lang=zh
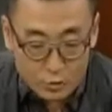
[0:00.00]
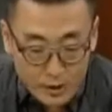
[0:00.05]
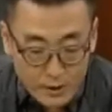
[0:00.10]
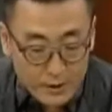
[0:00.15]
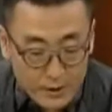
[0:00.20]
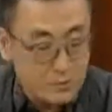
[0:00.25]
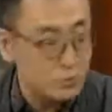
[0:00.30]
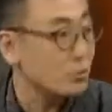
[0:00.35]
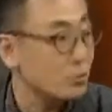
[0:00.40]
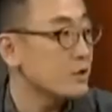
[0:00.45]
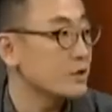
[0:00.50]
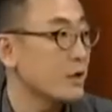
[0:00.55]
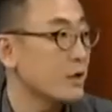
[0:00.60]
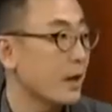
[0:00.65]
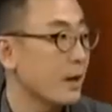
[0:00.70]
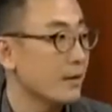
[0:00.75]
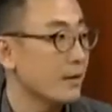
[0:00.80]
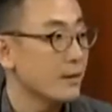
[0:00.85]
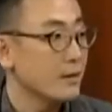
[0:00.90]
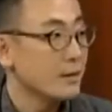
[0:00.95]
专栏作
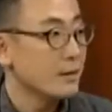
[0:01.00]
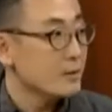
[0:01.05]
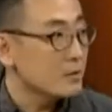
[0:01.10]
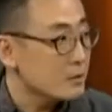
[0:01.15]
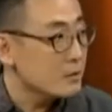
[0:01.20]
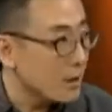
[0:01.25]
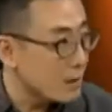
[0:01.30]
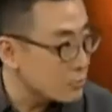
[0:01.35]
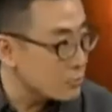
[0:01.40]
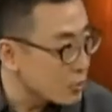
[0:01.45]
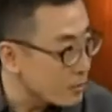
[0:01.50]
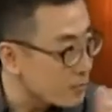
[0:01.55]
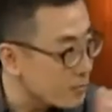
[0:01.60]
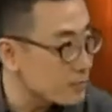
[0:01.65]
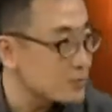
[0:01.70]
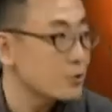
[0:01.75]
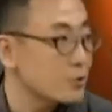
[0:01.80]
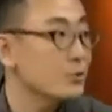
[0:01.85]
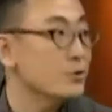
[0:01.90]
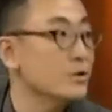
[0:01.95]
家他专
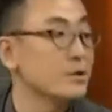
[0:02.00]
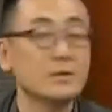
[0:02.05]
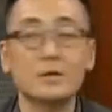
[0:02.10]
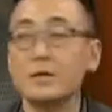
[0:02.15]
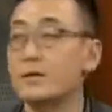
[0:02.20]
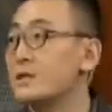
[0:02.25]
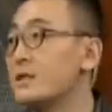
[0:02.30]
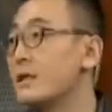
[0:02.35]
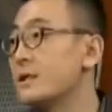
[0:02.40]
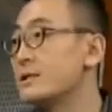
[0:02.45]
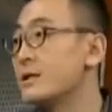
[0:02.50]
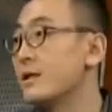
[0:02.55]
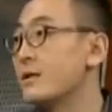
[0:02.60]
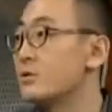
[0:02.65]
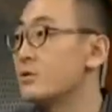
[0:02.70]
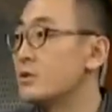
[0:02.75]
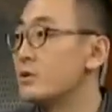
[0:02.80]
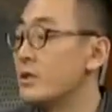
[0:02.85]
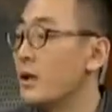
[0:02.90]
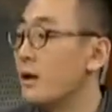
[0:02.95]
门就你这个现
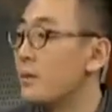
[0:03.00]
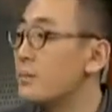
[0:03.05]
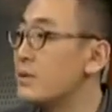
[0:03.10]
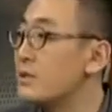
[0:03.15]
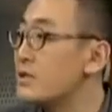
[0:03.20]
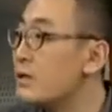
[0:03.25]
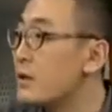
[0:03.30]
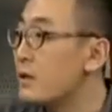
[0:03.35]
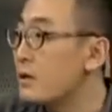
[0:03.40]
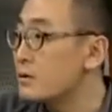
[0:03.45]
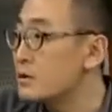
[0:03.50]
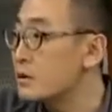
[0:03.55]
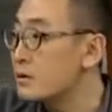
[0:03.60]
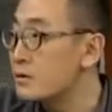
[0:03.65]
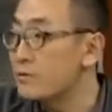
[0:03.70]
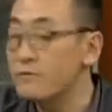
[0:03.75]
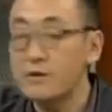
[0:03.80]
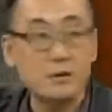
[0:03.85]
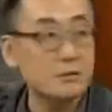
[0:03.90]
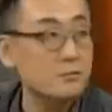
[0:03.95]
象就讲米歇尔
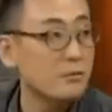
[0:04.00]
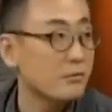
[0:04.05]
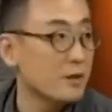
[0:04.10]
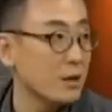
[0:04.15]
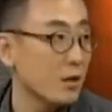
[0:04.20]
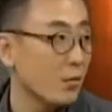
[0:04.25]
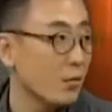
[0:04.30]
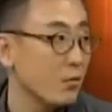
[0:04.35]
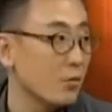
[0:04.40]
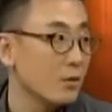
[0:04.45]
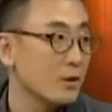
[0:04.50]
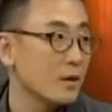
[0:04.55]
这次为什么为老